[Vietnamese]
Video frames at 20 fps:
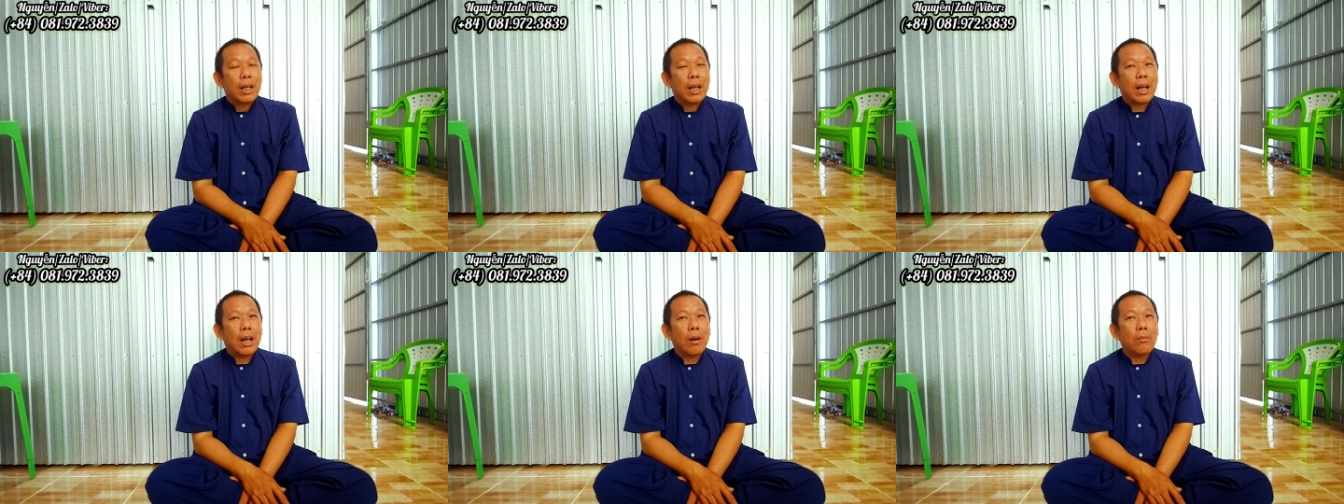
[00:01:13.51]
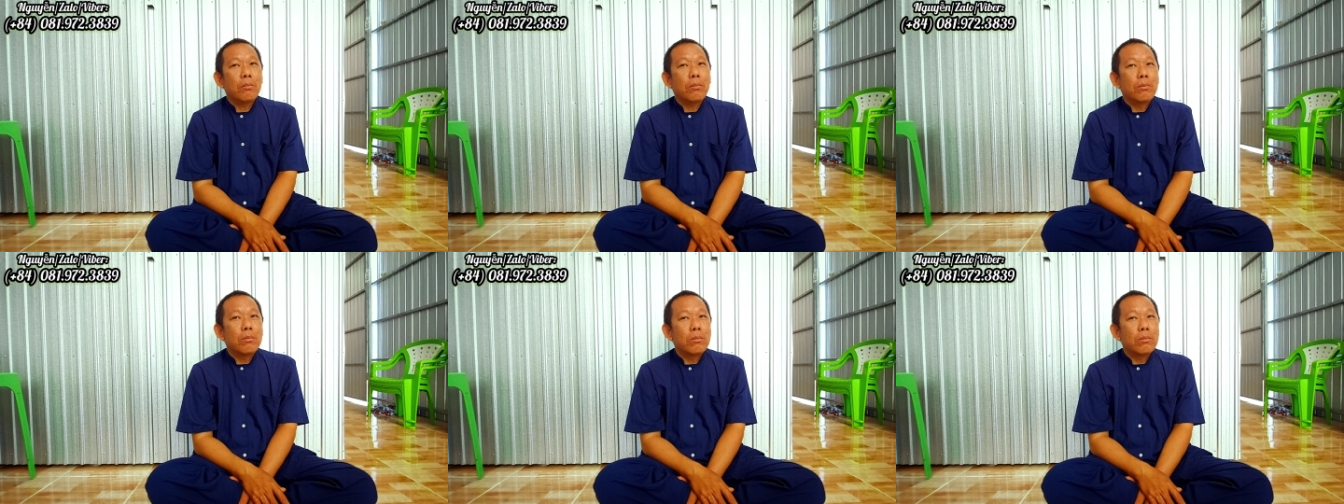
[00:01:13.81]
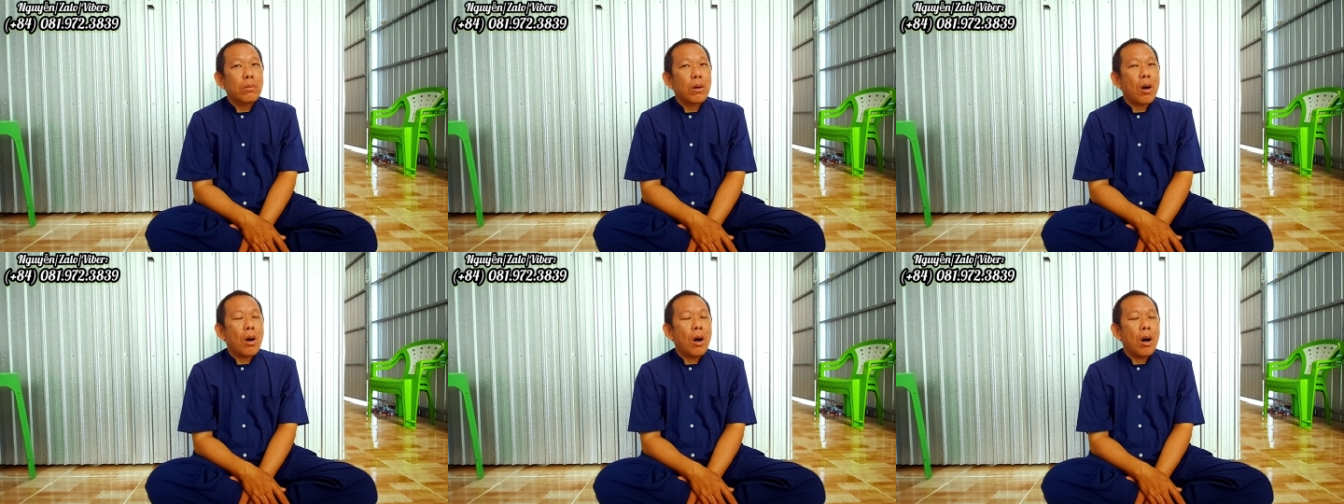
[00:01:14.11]

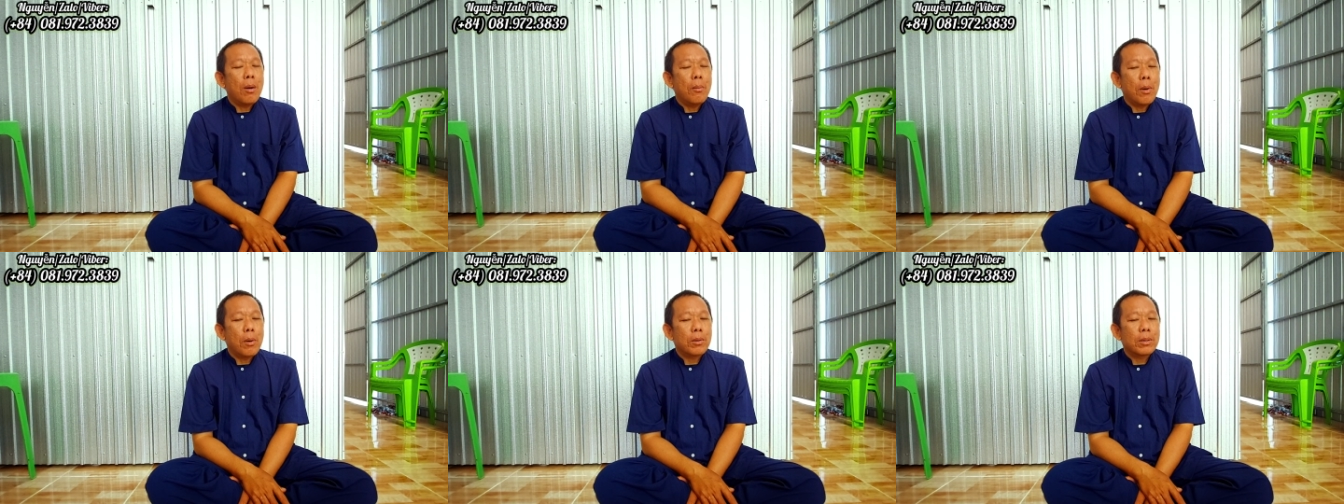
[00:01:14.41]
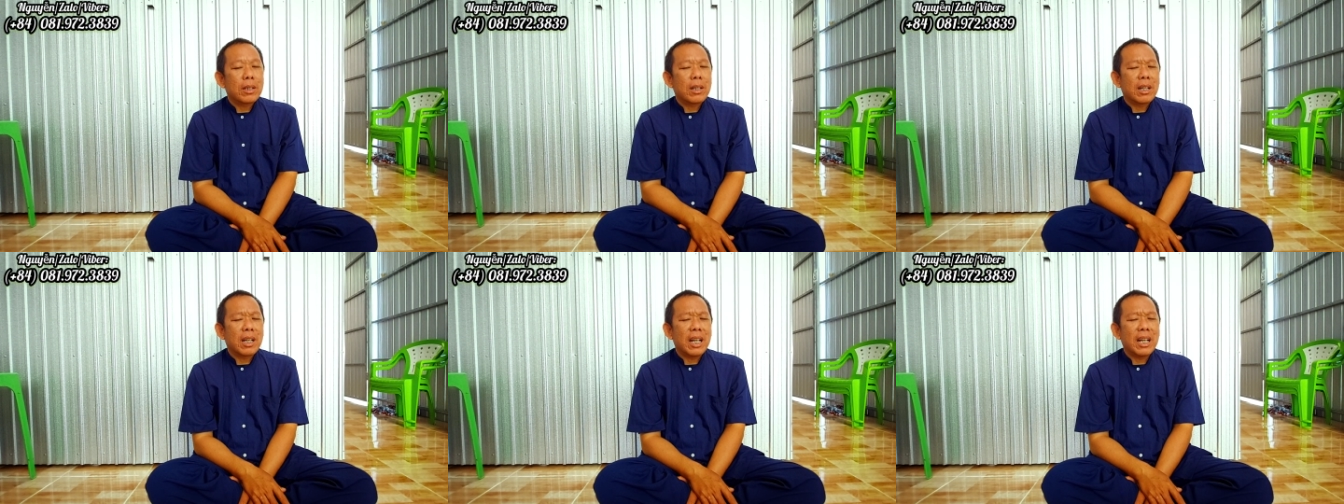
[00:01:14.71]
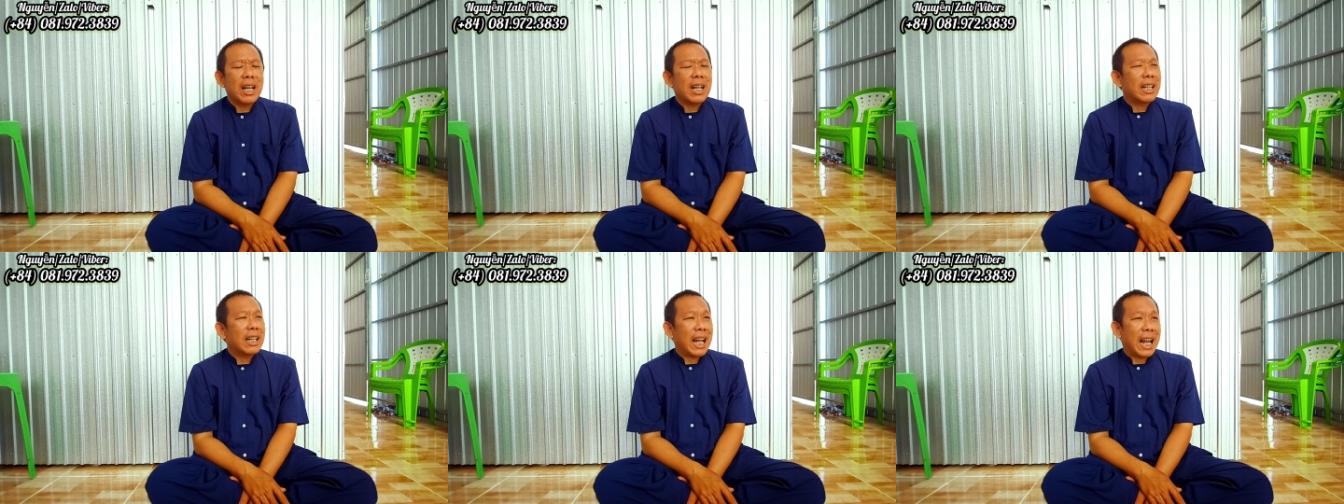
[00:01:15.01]
không có một cái
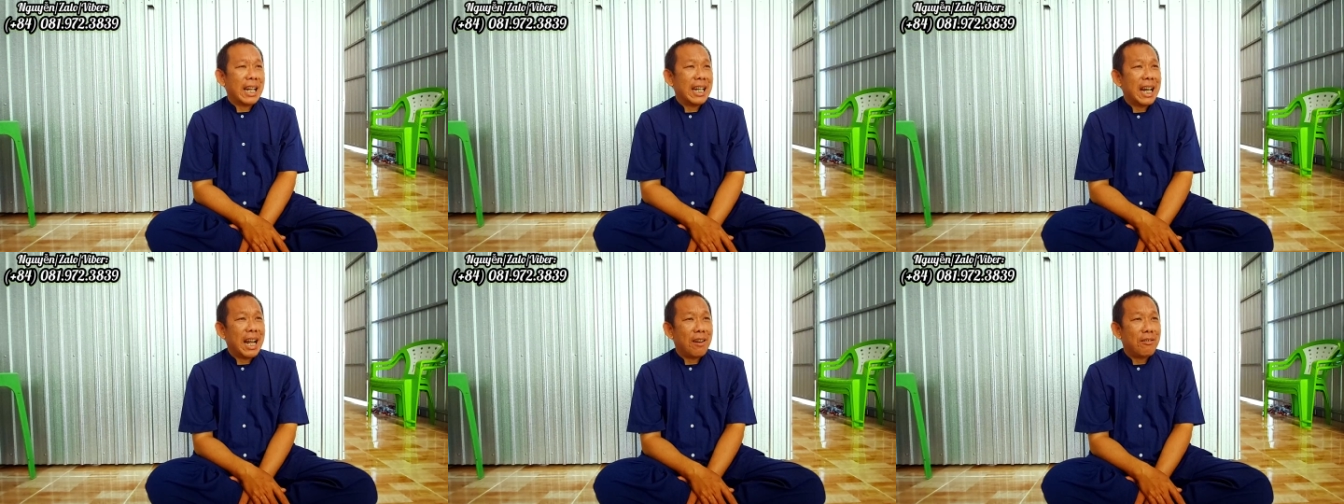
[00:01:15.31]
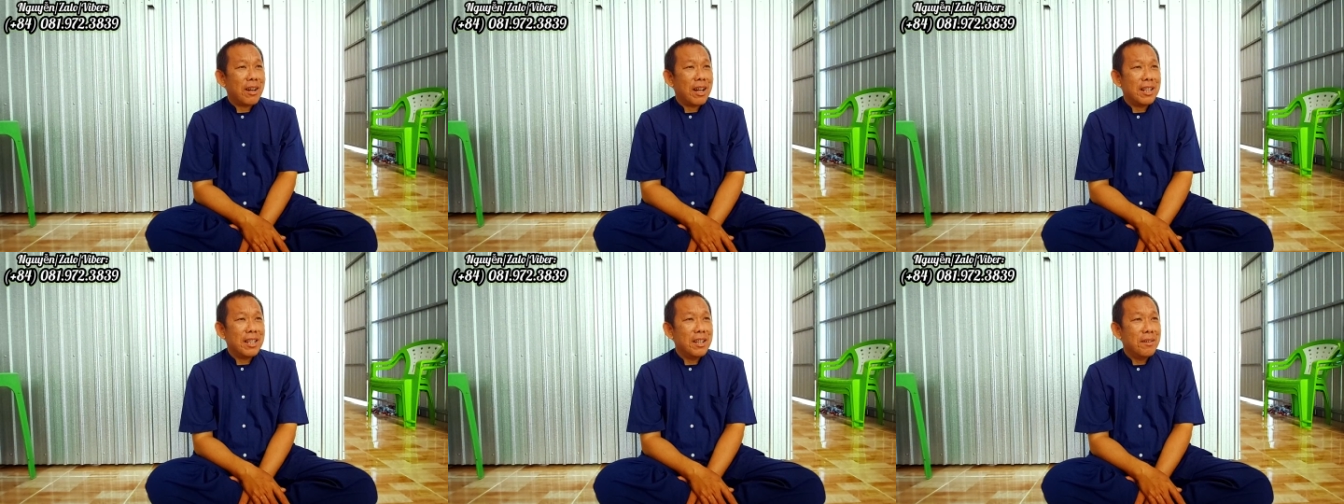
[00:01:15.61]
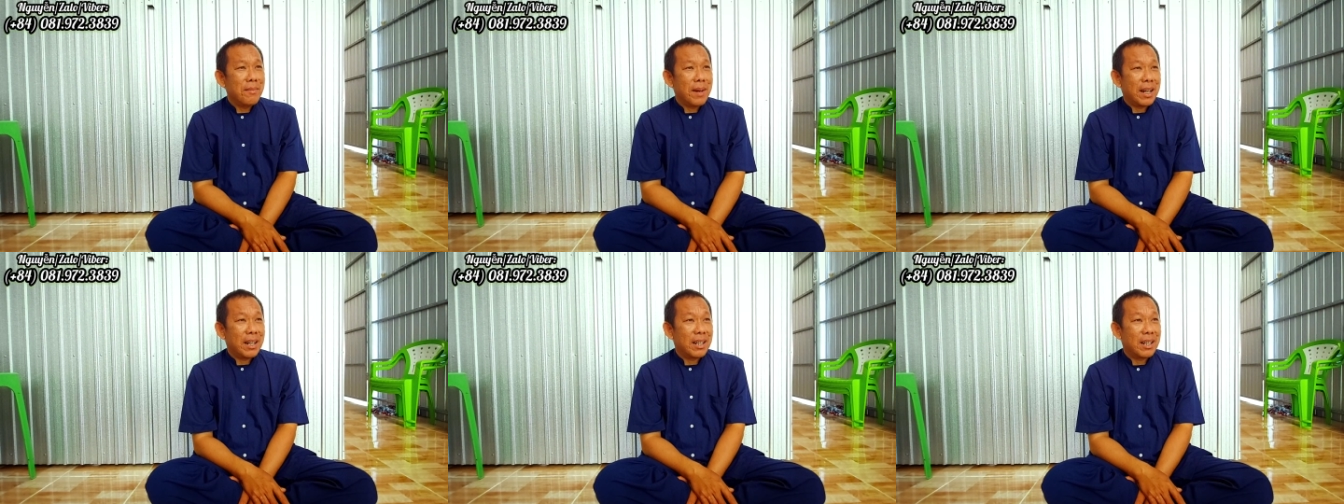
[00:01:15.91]
nghịch cảnh nào đến với
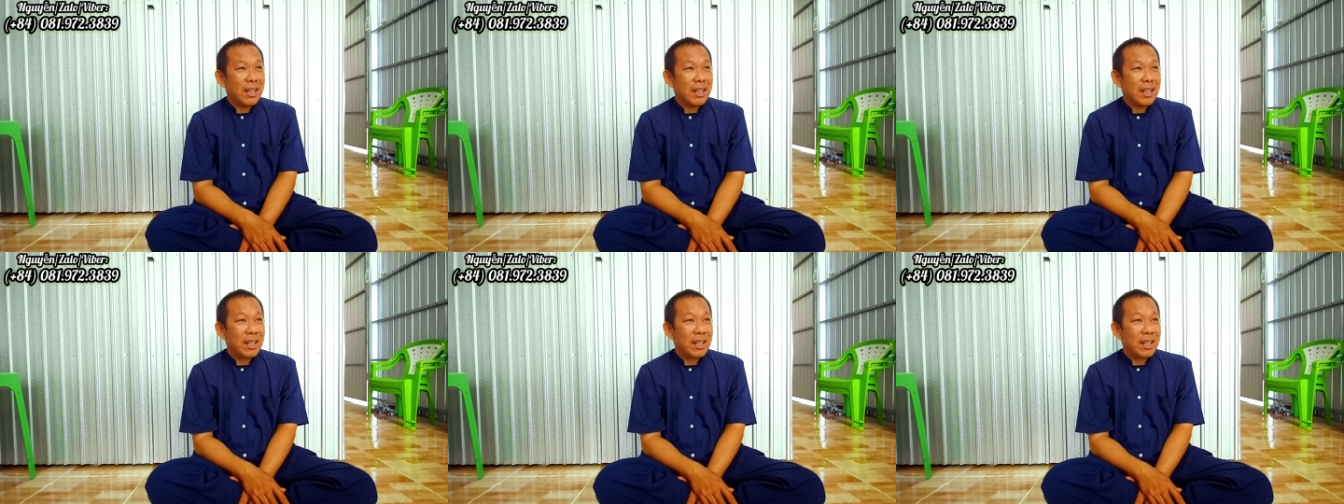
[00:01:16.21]
mình